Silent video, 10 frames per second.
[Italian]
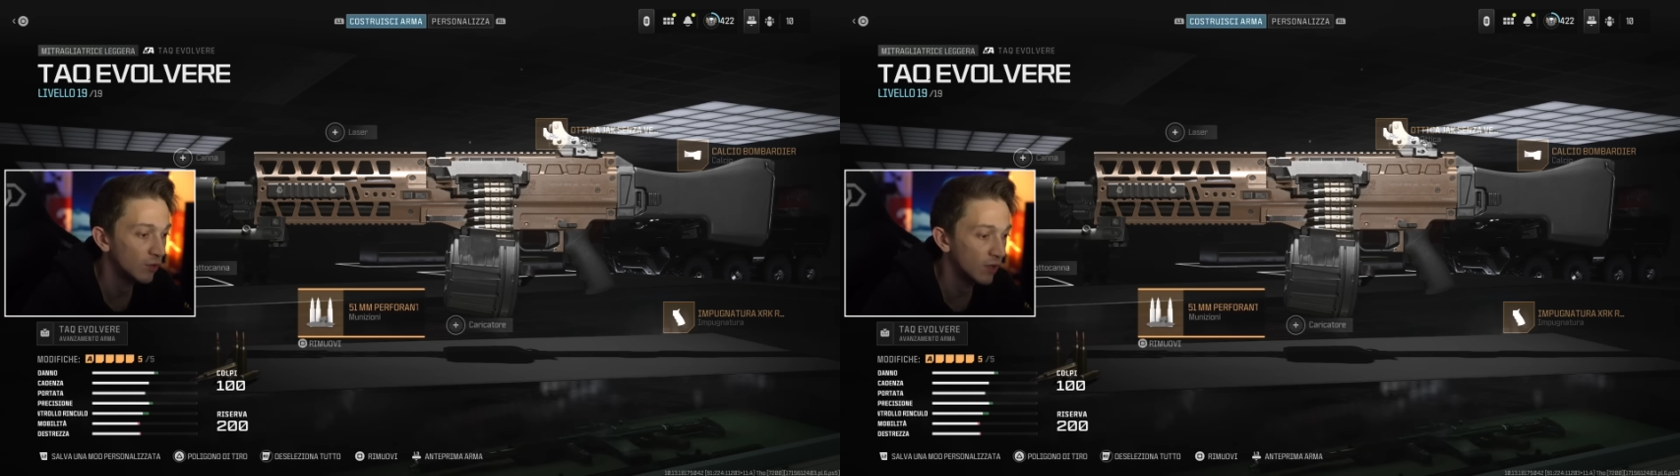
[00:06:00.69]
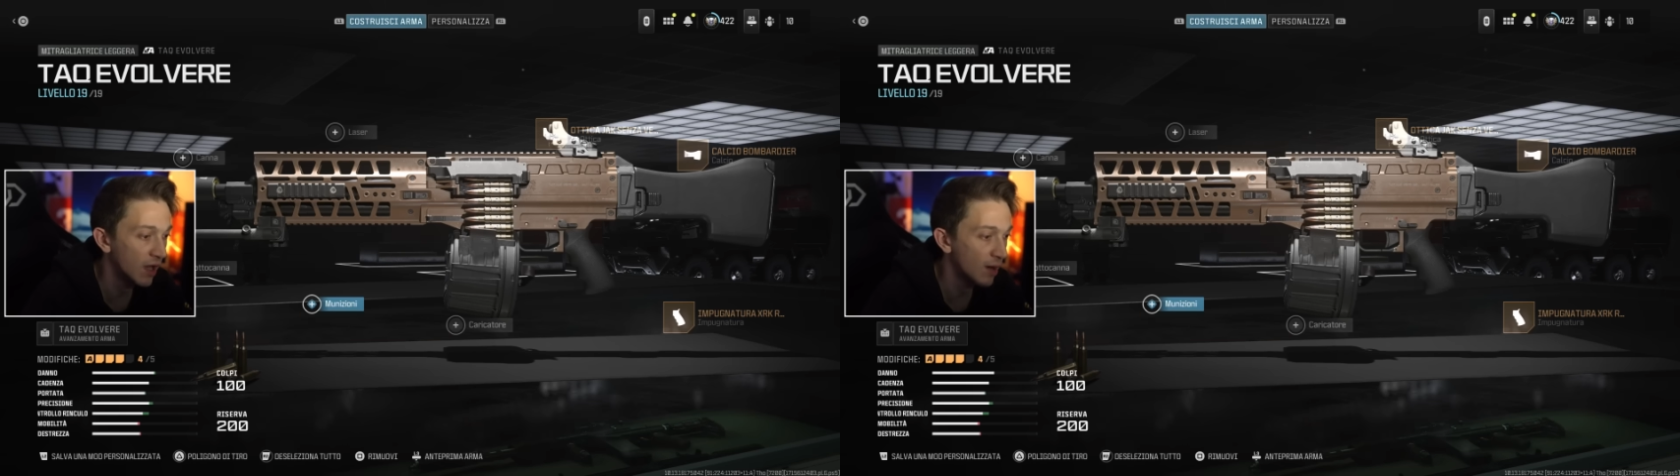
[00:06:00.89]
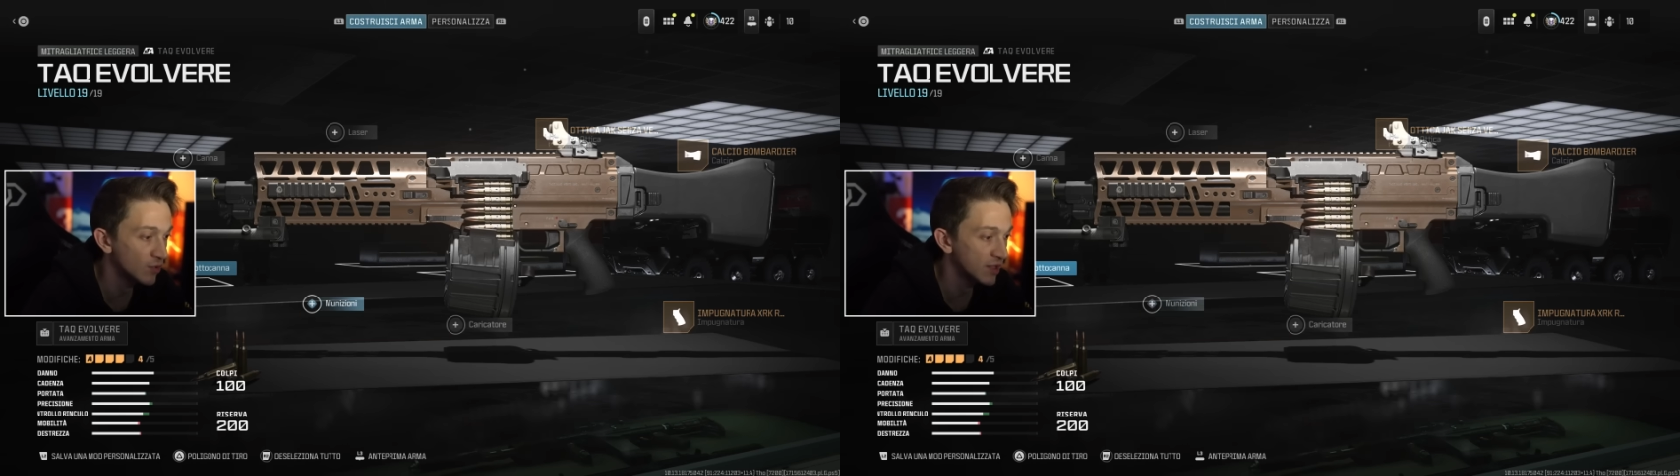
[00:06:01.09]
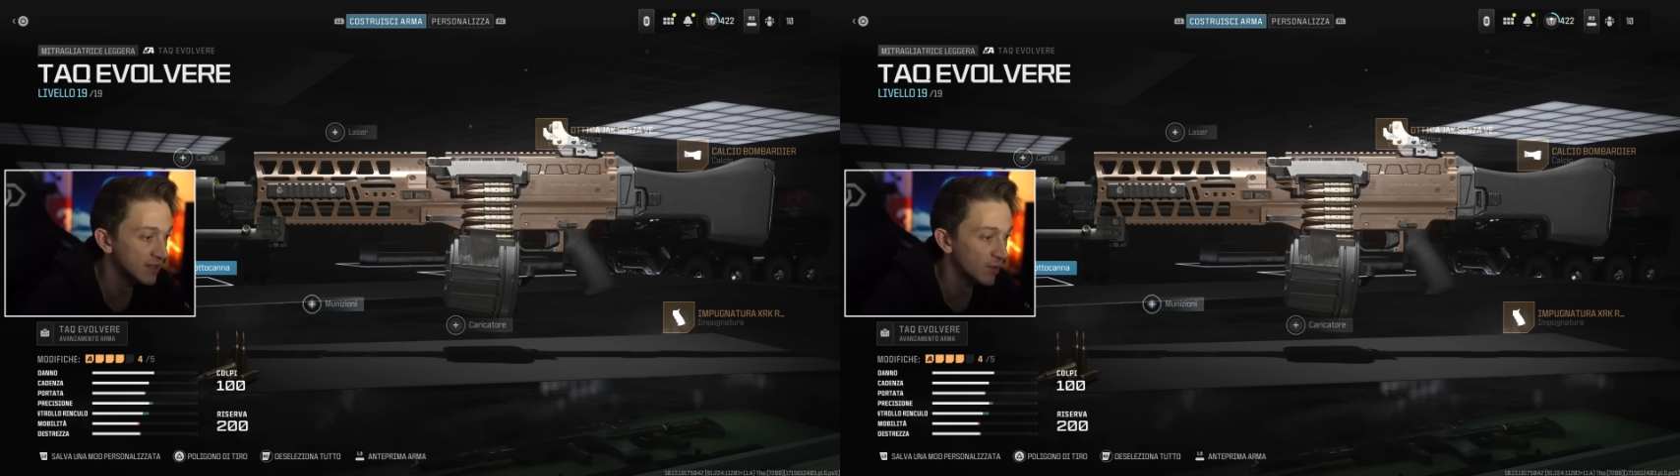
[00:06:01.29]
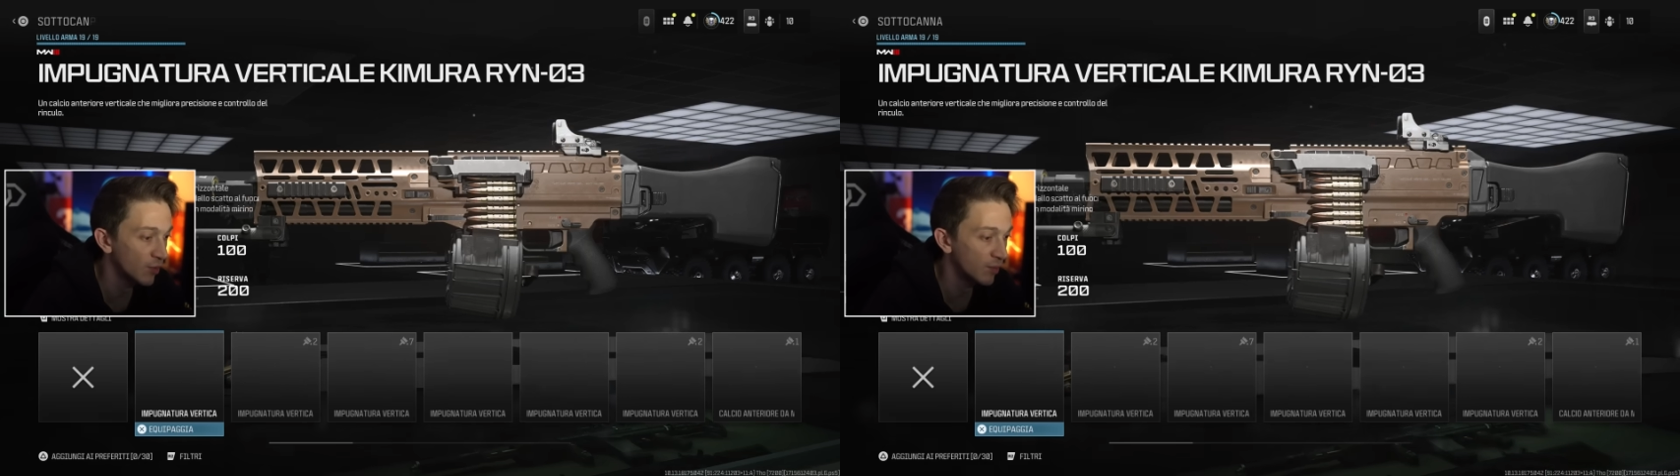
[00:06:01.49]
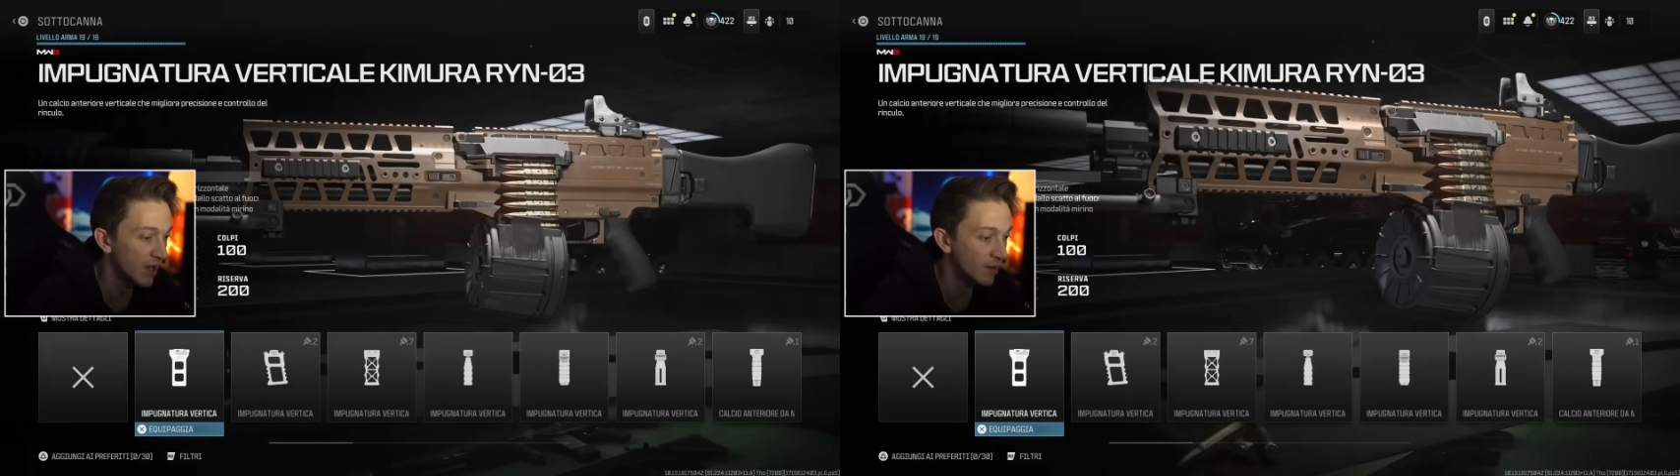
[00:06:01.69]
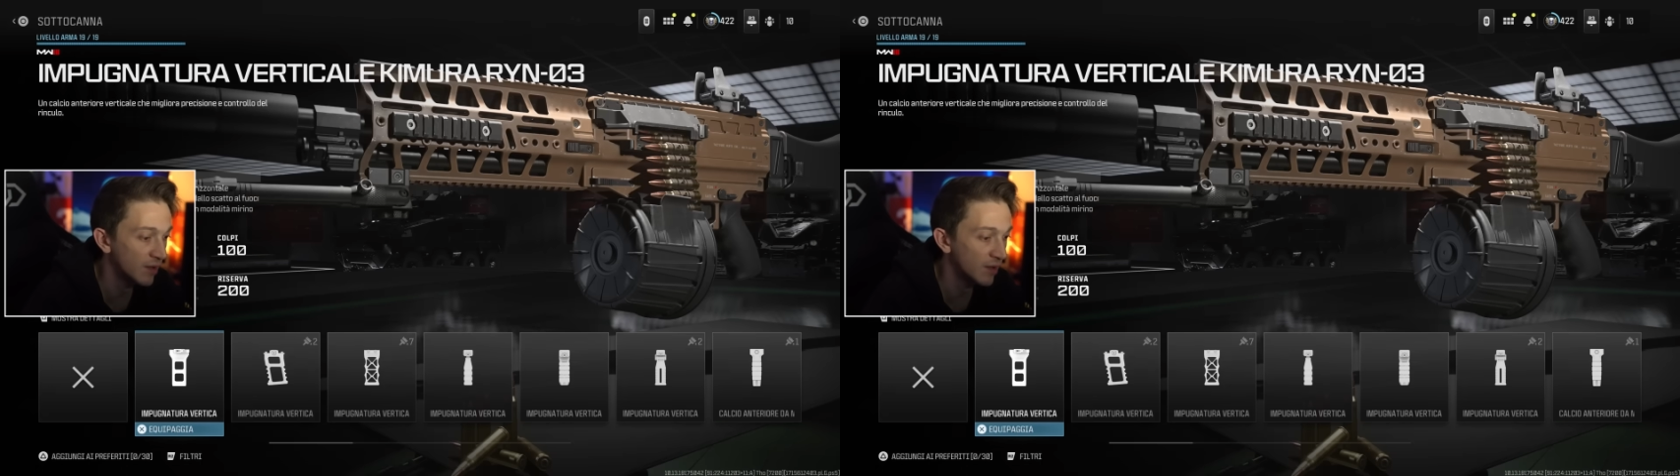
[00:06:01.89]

le togliamo senza problemi,